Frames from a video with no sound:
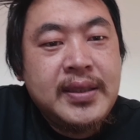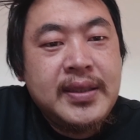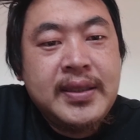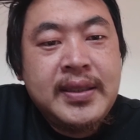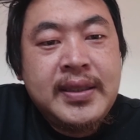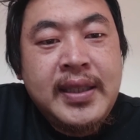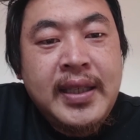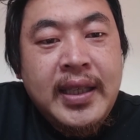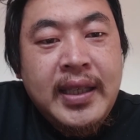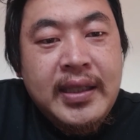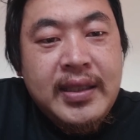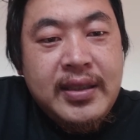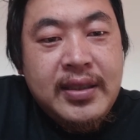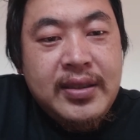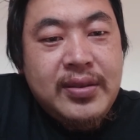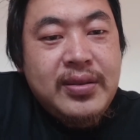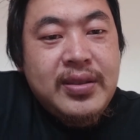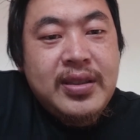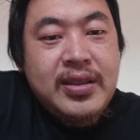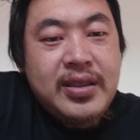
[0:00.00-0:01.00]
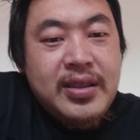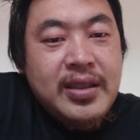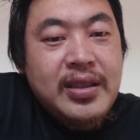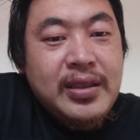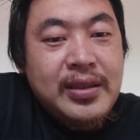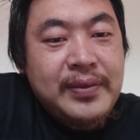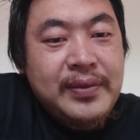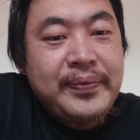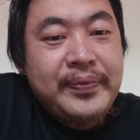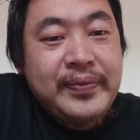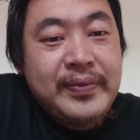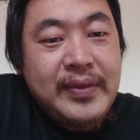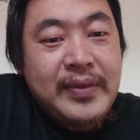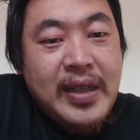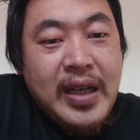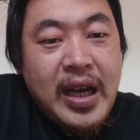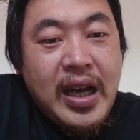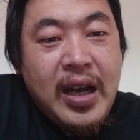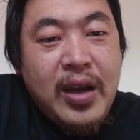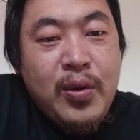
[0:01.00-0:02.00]
再一个就是
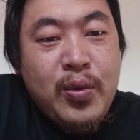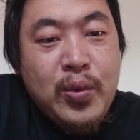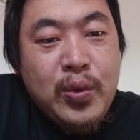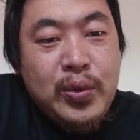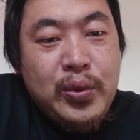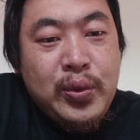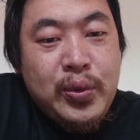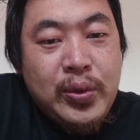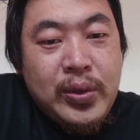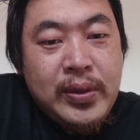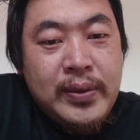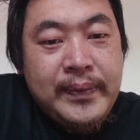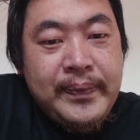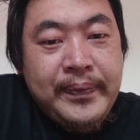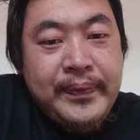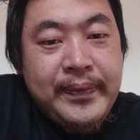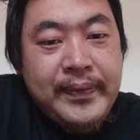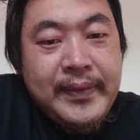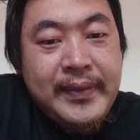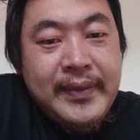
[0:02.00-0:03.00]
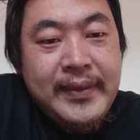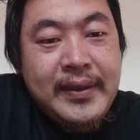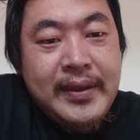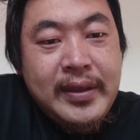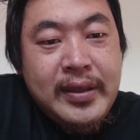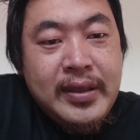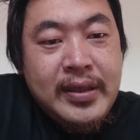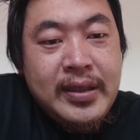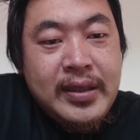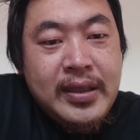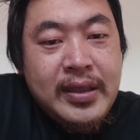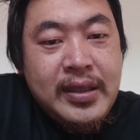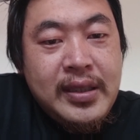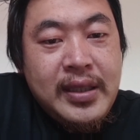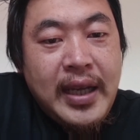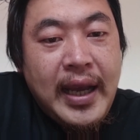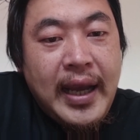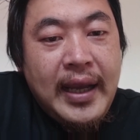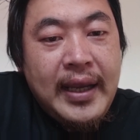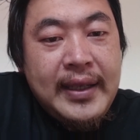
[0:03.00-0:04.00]
阿古朵、
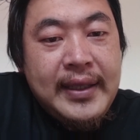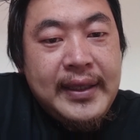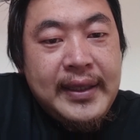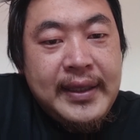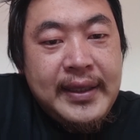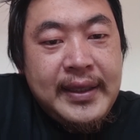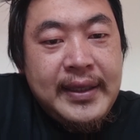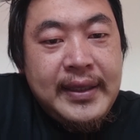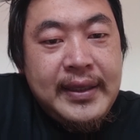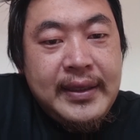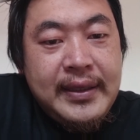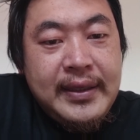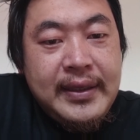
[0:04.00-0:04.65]
阿狸